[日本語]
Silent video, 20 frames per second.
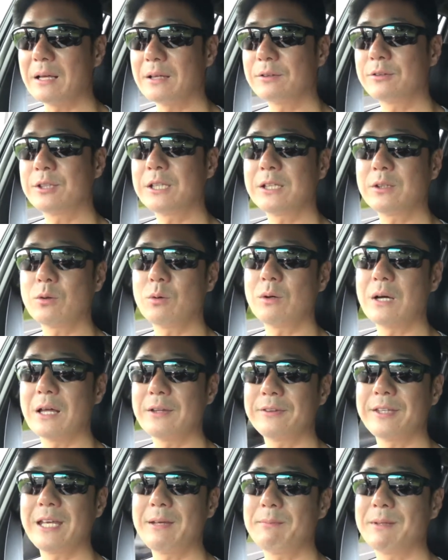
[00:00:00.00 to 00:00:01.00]
水道が
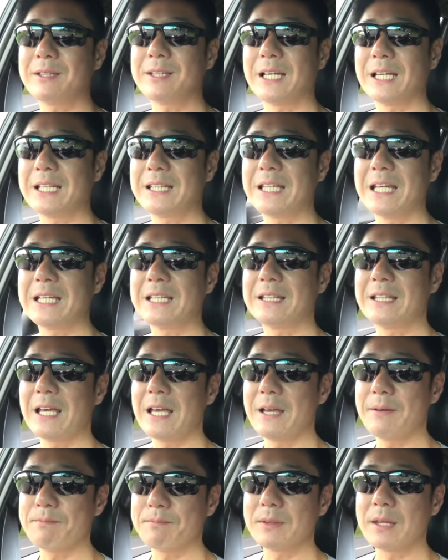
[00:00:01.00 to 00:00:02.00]
整備されてい
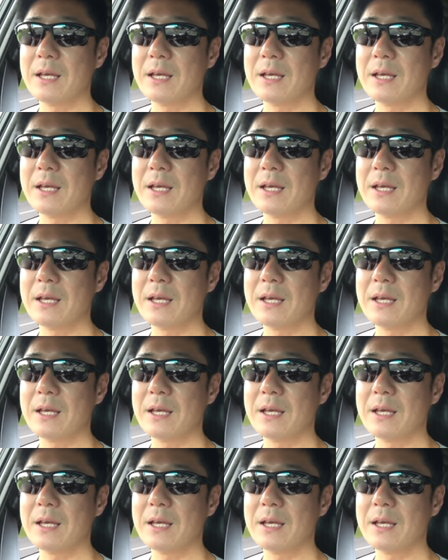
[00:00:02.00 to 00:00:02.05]
て